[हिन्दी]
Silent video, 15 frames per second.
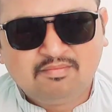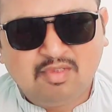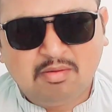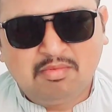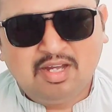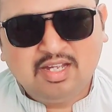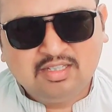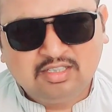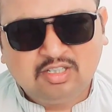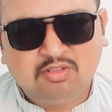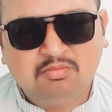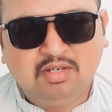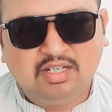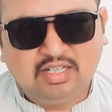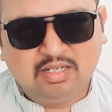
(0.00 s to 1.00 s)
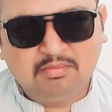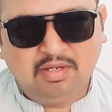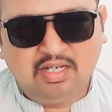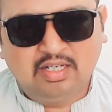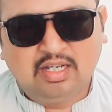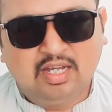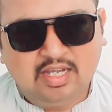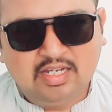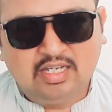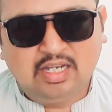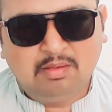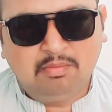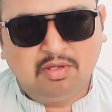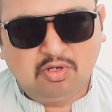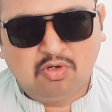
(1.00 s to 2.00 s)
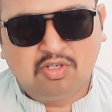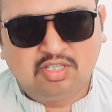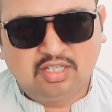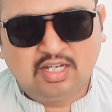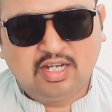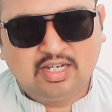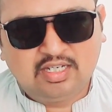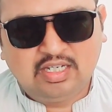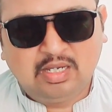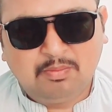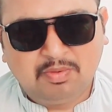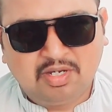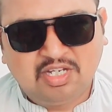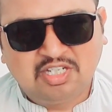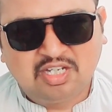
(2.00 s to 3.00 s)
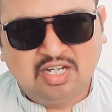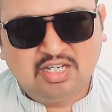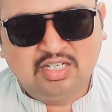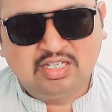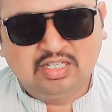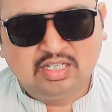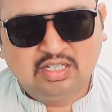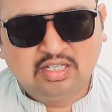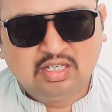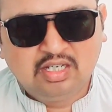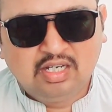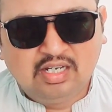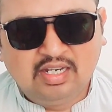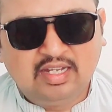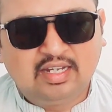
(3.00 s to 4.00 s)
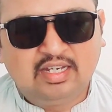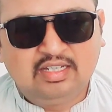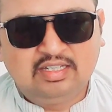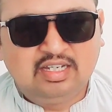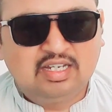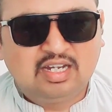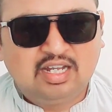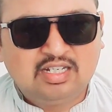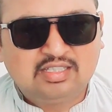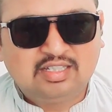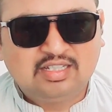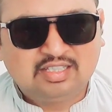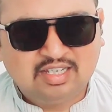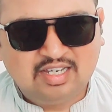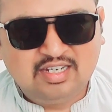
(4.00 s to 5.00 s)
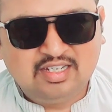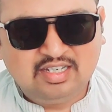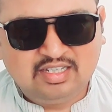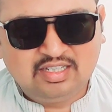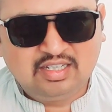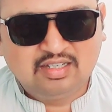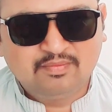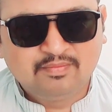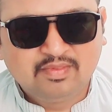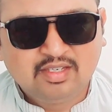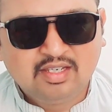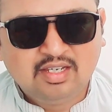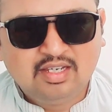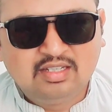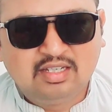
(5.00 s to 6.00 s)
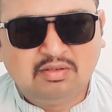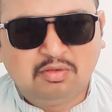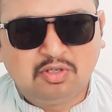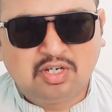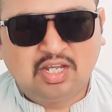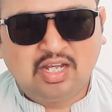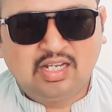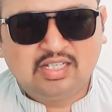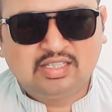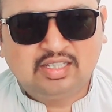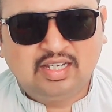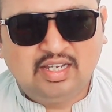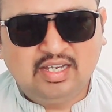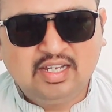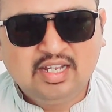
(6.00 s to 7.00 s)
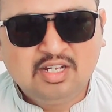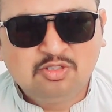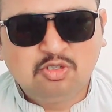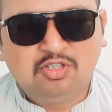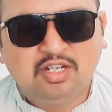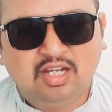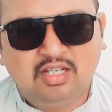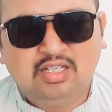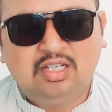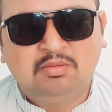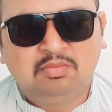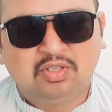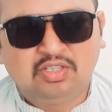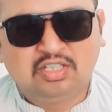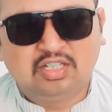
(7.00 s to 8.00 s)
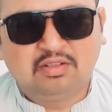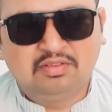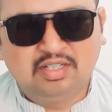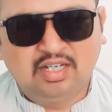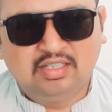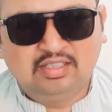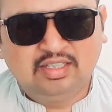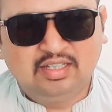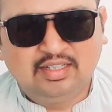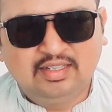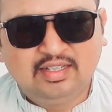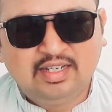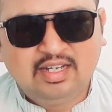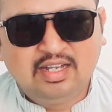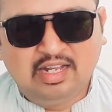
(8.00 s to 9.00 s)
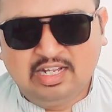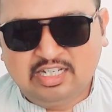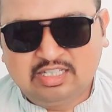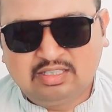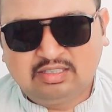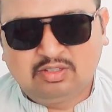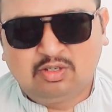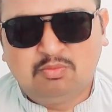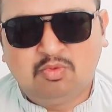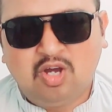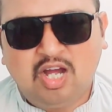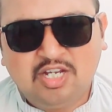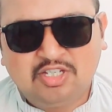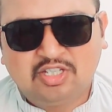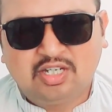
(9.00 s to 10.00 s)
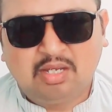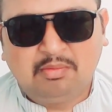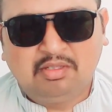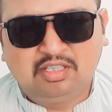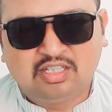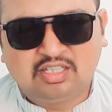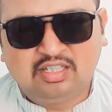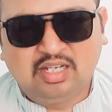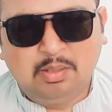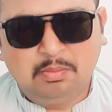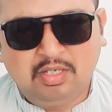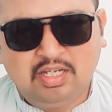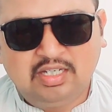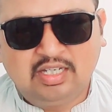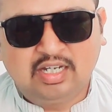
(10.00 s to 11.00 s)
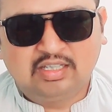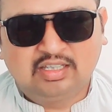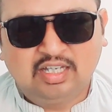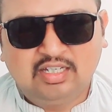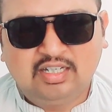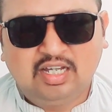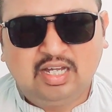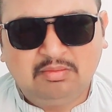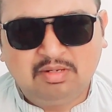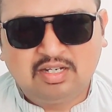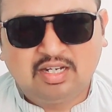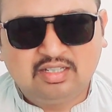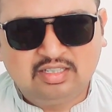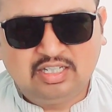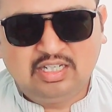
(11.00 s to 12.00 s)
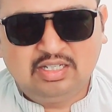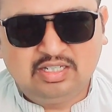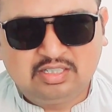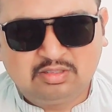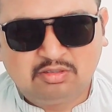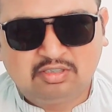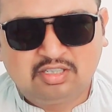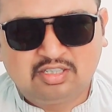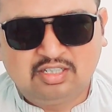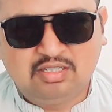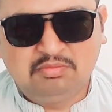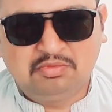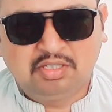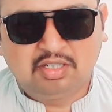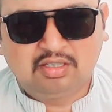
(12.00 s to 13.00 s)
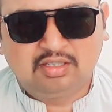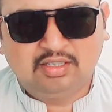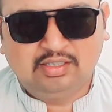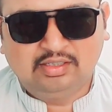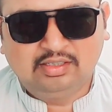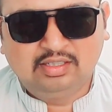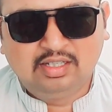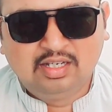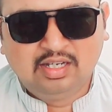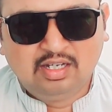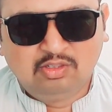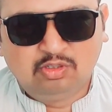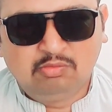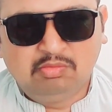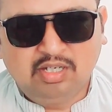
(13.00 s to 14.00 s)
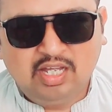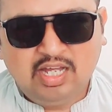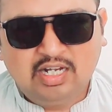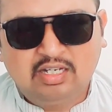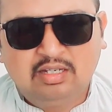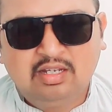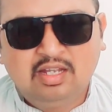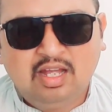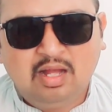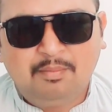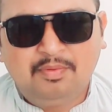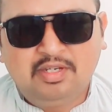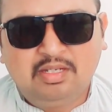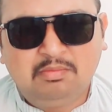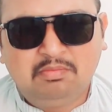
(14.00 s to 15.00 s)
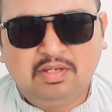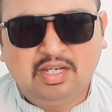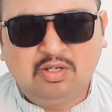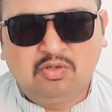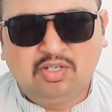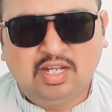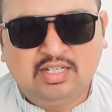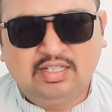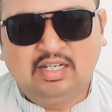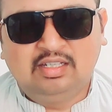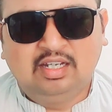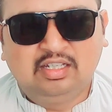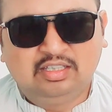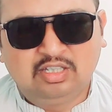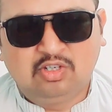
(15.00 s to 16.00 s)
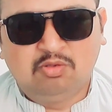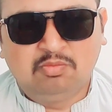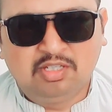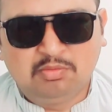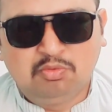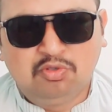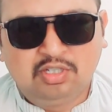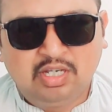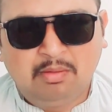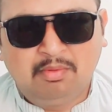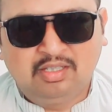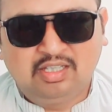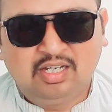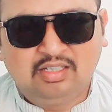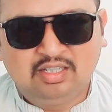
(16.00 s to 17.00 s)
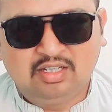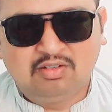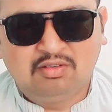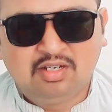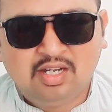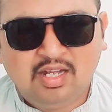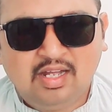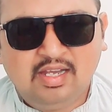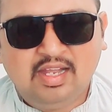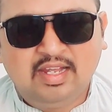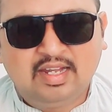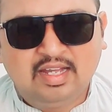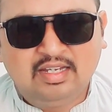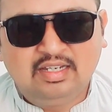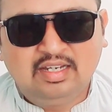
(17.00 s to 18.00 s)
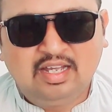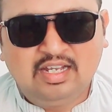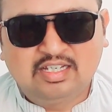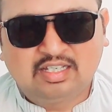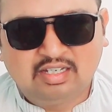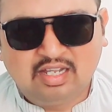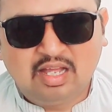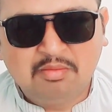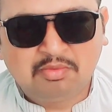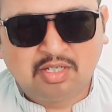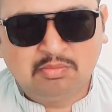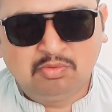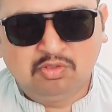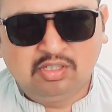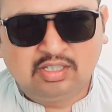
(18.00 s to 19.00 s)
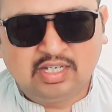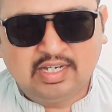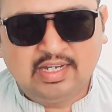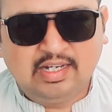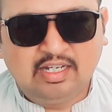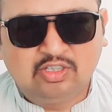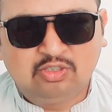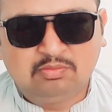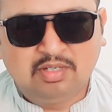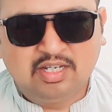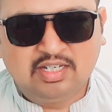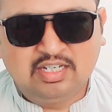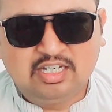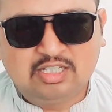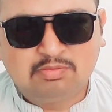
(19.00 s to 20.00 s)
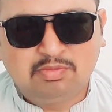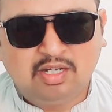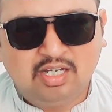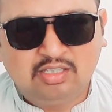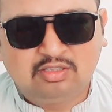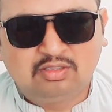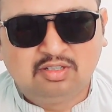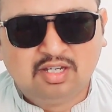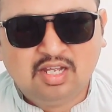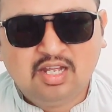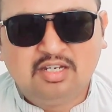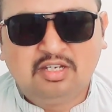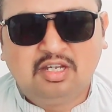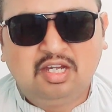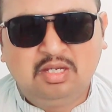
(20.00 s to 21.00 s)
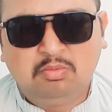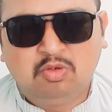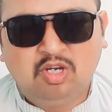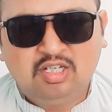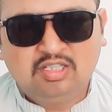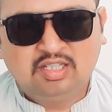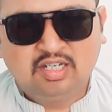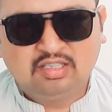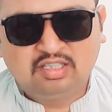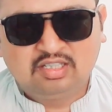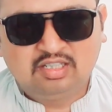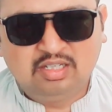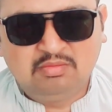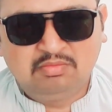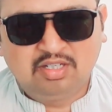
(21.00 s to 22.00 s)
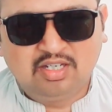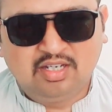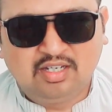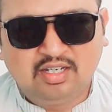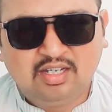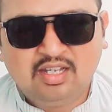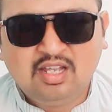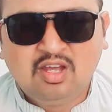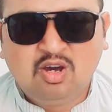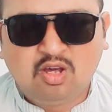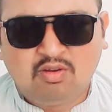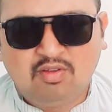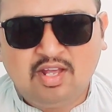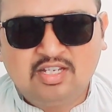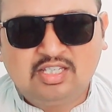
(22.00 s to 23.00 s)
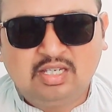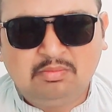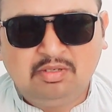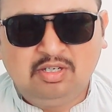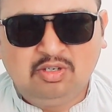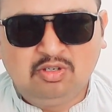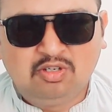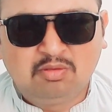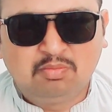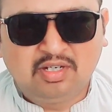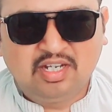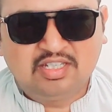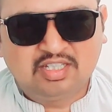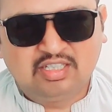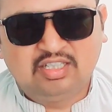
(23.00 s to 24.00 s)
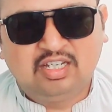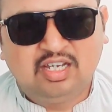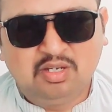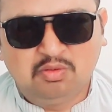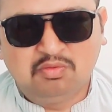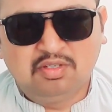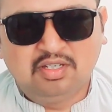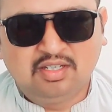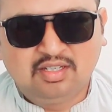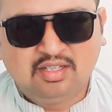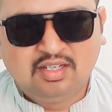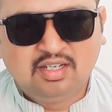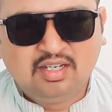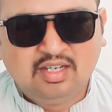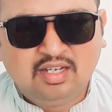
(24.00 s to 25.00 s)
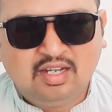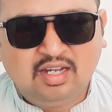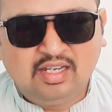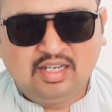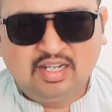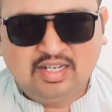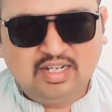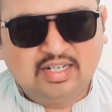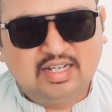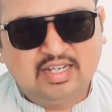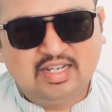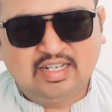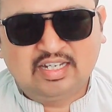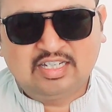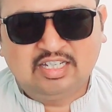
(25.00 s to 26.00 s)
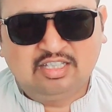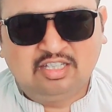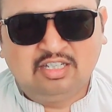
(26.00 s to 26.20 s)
मैं मानता हूं बेटा महंगाई है बेरोजगारी है परेशानी है लेकिन ये रास्ता सही नहीं है ये वो रास्ता है जो जहन्नम की तरफ जाता है इसको मुआरा भी तस्लीम नहीं करता ना हमारा दीन इसको तस्लीम करता है तुम लाख अपनी बेगुनाइयां देते रहो मजबूरियां बताते रहो लेकिन ना इस्लाम कबूल करेगा तुम्हारी इस बात को ना ही माशरा तस्लीम करेगा और वैसे भी लोग बड़े सताए हुए हैं अल्लाह ना करे किसी